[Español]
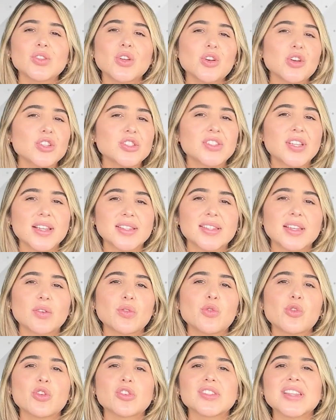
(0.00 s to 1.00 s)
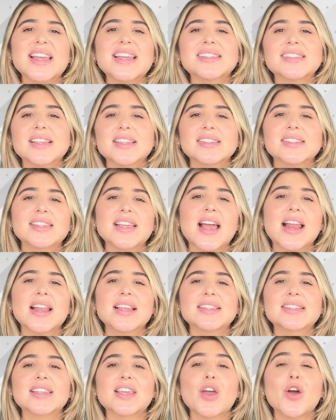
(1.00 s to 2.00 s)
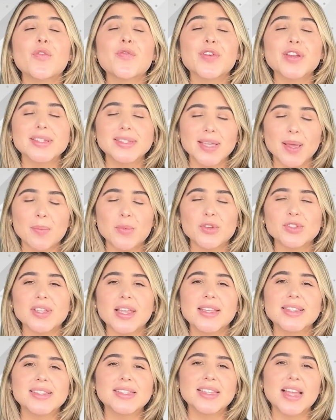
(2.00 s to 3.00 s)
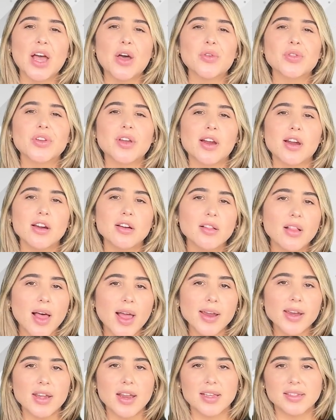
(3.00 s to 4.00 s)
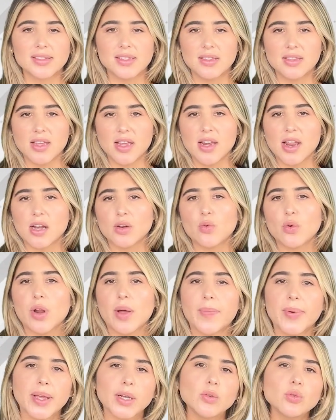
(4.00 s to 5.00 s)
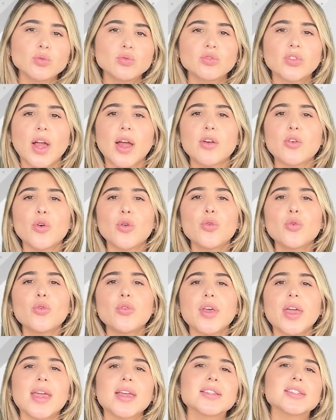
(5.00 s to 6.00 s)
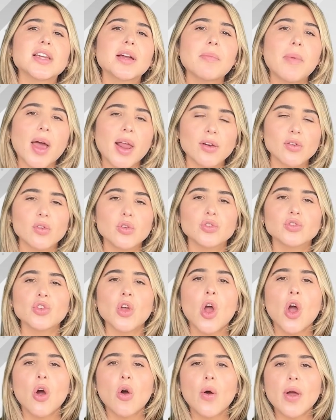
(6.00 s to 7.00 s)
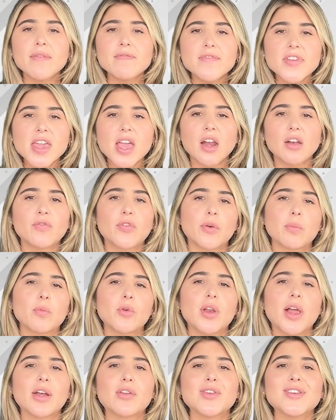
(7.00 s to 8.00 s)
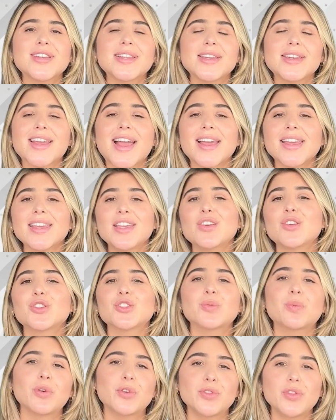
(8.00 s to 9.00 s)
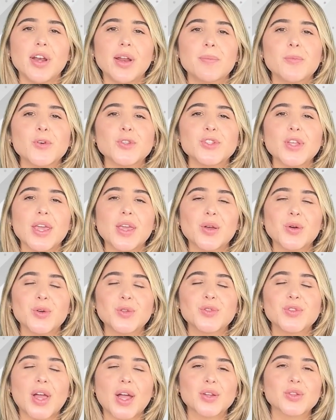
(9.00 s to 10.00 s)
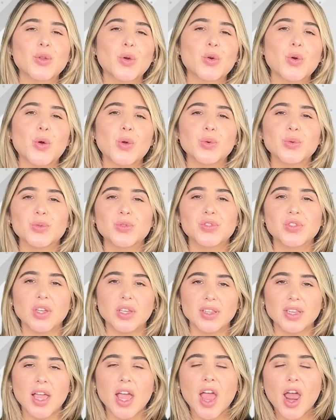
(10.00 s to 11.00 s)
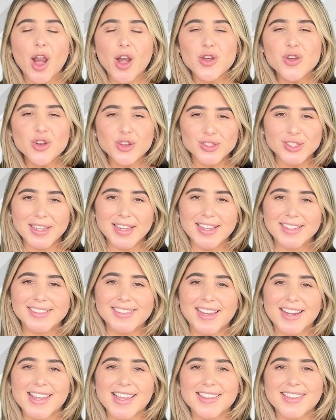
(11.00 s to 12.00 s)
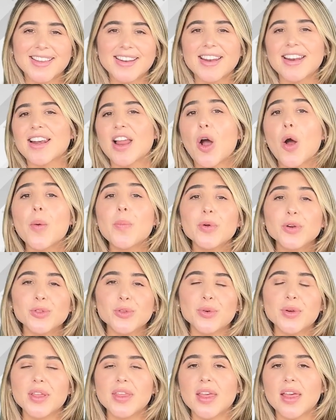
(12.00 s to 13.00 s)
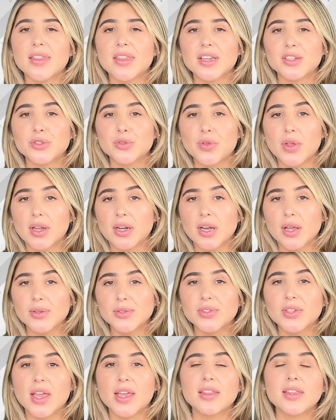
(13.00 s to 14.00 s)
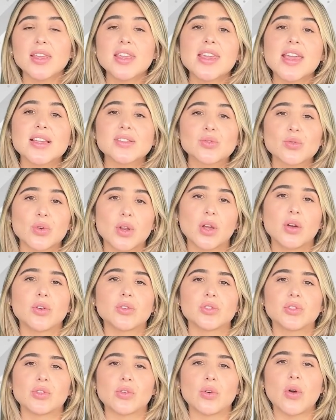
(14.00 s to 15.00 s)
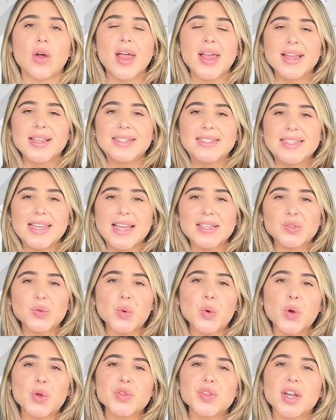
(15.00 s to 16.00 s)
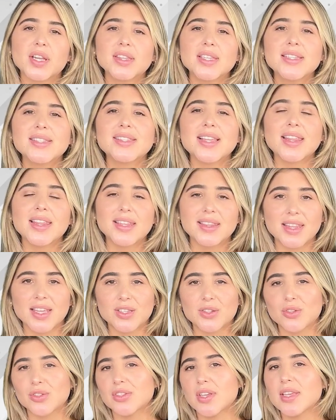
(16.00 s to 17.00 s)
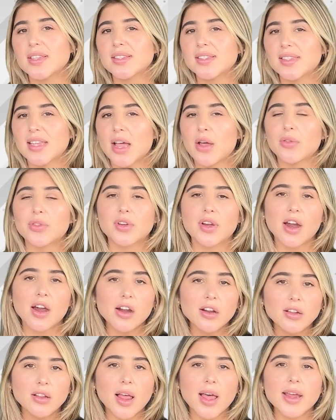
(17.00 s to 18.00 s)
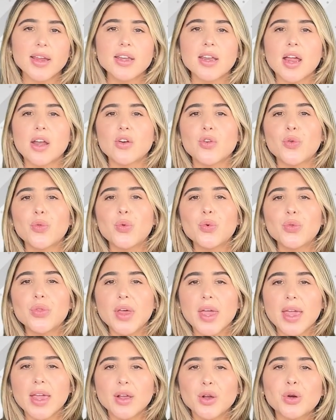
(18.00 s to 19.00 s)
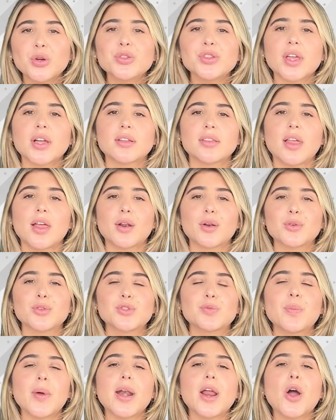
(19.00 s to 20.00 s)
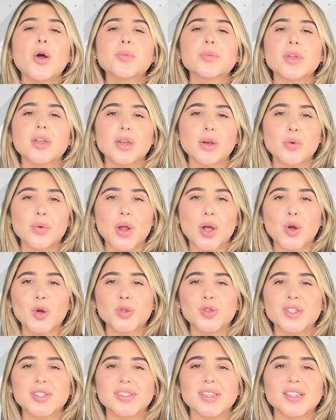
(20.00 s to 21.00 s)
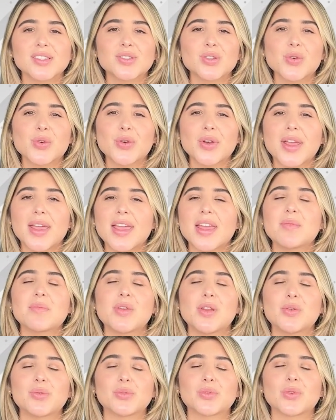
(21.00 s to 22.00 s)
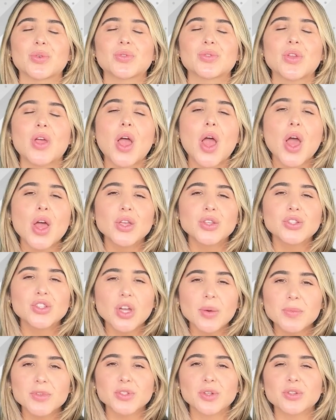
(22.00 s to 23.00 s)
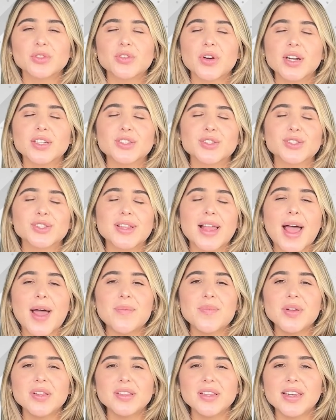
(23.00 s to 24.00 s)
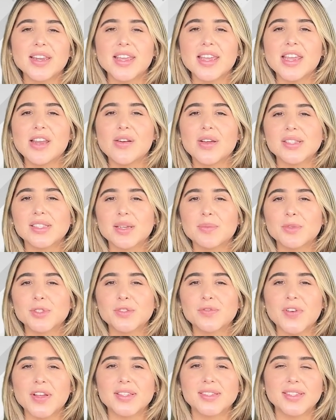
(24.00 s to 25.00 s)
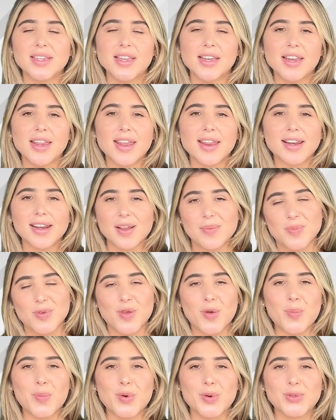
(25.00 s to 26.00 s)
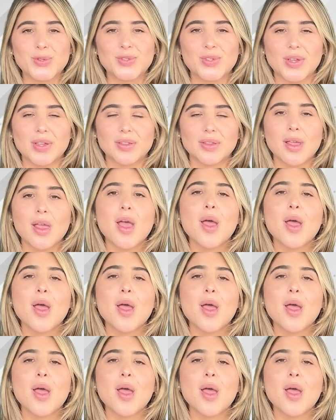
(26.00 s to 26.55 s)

son los tres seguros esenciales que ofrecemos en South Carolina. Si tiene alguna pregunta, no dude en llamarnos o envíe el formulario en línea y nos pondremos en contacto con usted. Nos encantaría tener la oportunidad de ayudarle a usted y a su negocio. Si es un contratista de techos en South Carolina, no dude en contactarnos para obtener una cotización en minutos. Somos Contractors Liability y lo hacemos fácil y rápido por usted.